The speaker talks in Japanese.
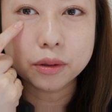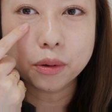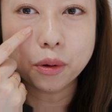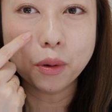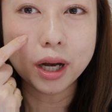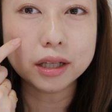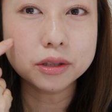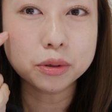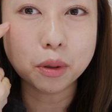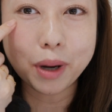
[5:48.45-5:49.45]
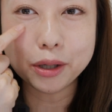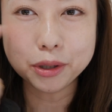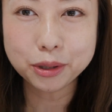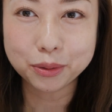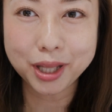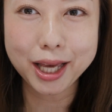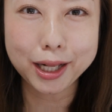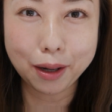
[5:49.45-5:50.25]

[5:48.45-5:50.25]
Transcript: ここはちょっと丸いので